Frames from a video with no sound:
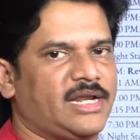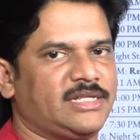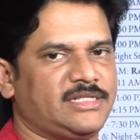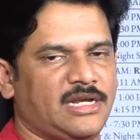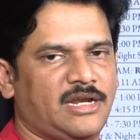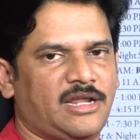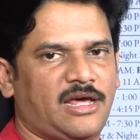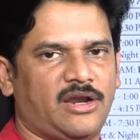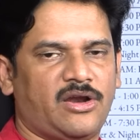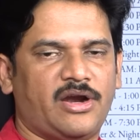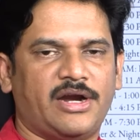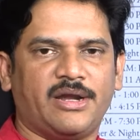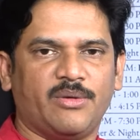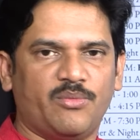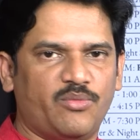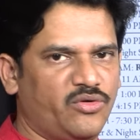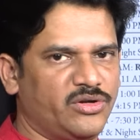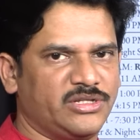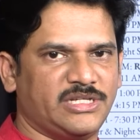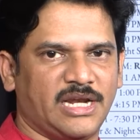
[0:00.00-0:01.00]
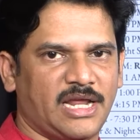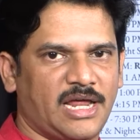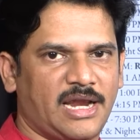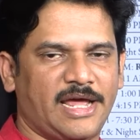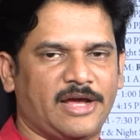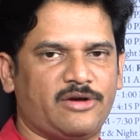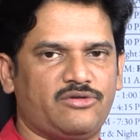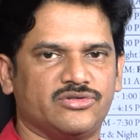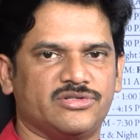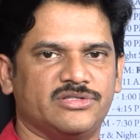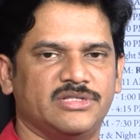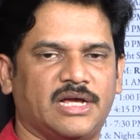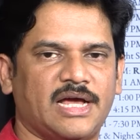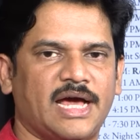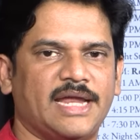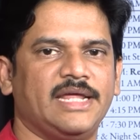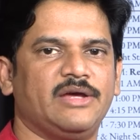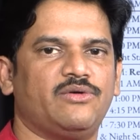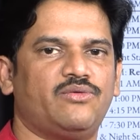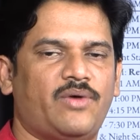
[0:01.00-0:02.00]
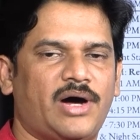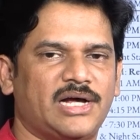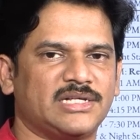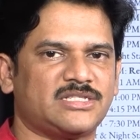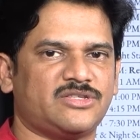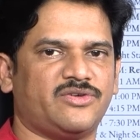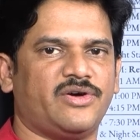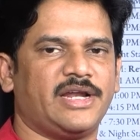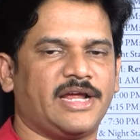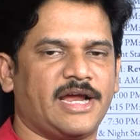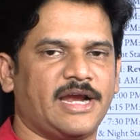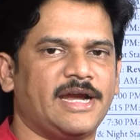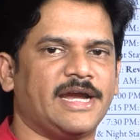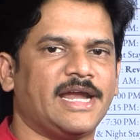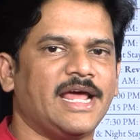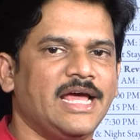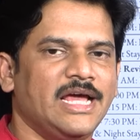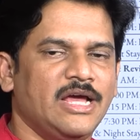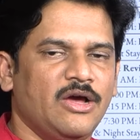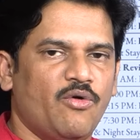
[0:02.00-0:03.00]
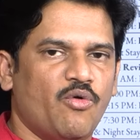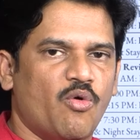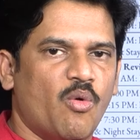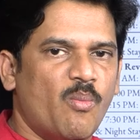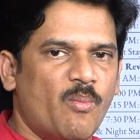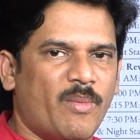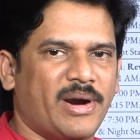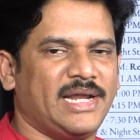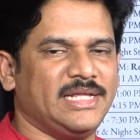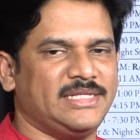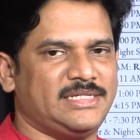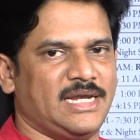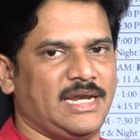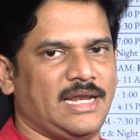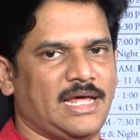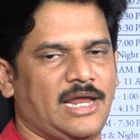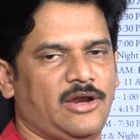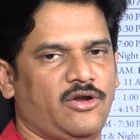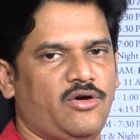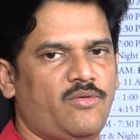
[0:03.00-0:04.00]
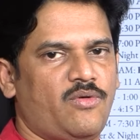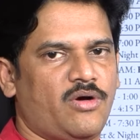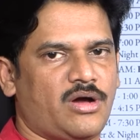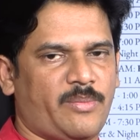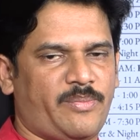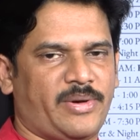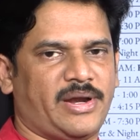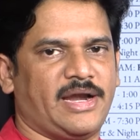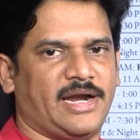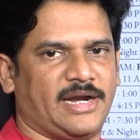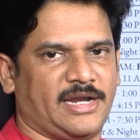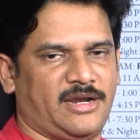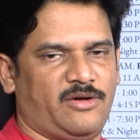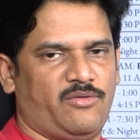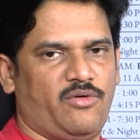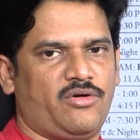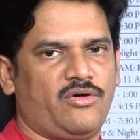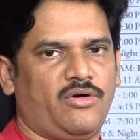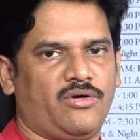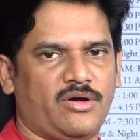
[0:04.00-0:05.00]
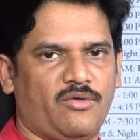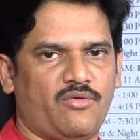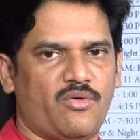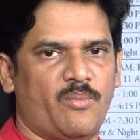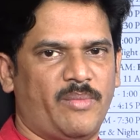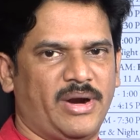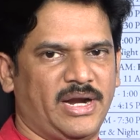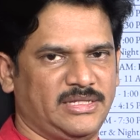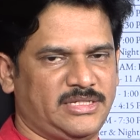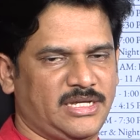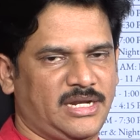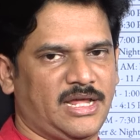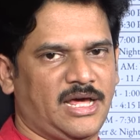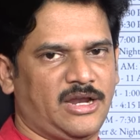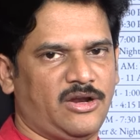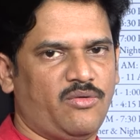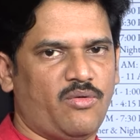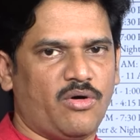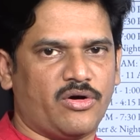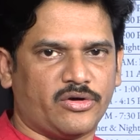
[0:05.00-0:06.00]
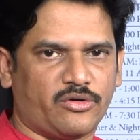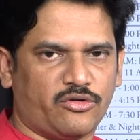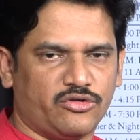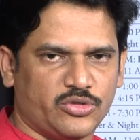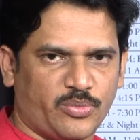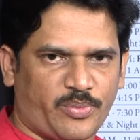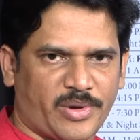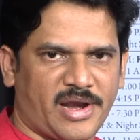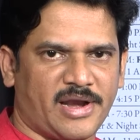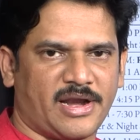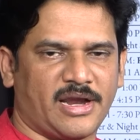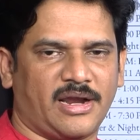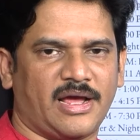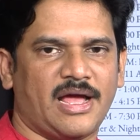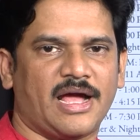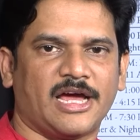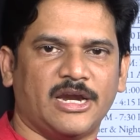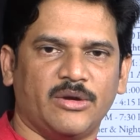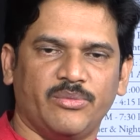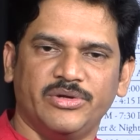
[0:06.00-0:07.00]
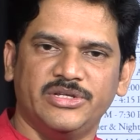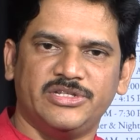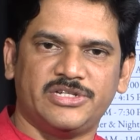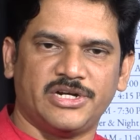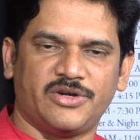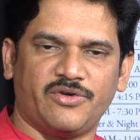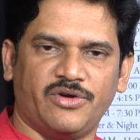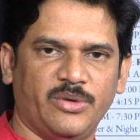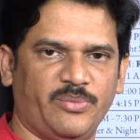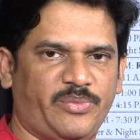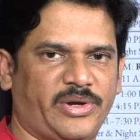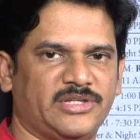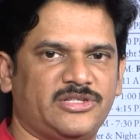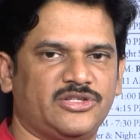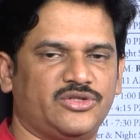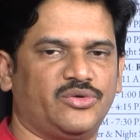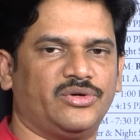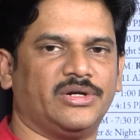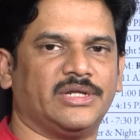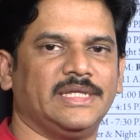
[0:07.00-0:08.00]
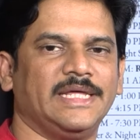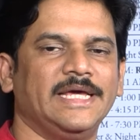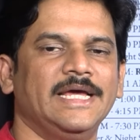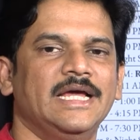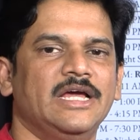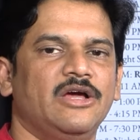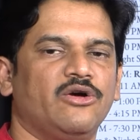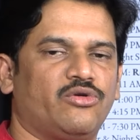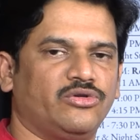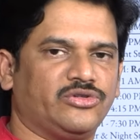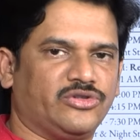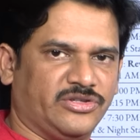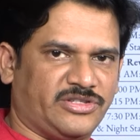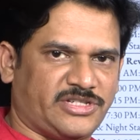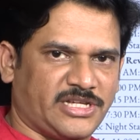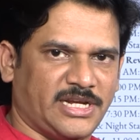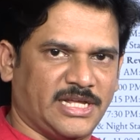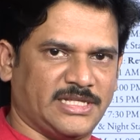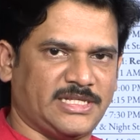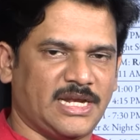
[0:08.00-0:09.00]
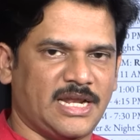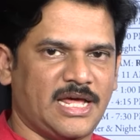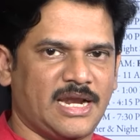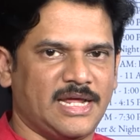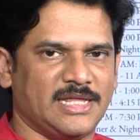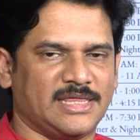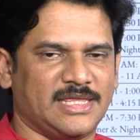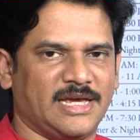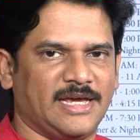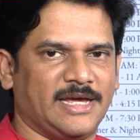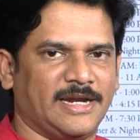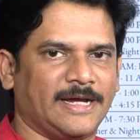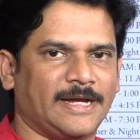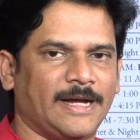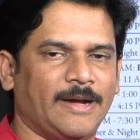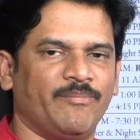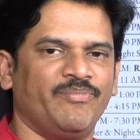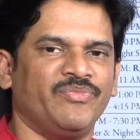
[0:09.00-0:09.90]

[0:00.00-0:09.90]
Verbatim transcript: ఆరు జిల్లాల్లో అంటే మూడు జిల్లాల లెక్క వస్తుంది కానీ వాస్తవానికి ఏంటంటే ఉమ్మడి జిల్లాలో ఒక పర్యటన ఒక్కొక్క ఉమ్మడి జిల్లాలో ఒక రోజు పర్యటనగా కనిపించేటువంటి పరిస్థితి ఉంటుంది కొంచెం చిన్న జిల్లాలు అయితే కనుక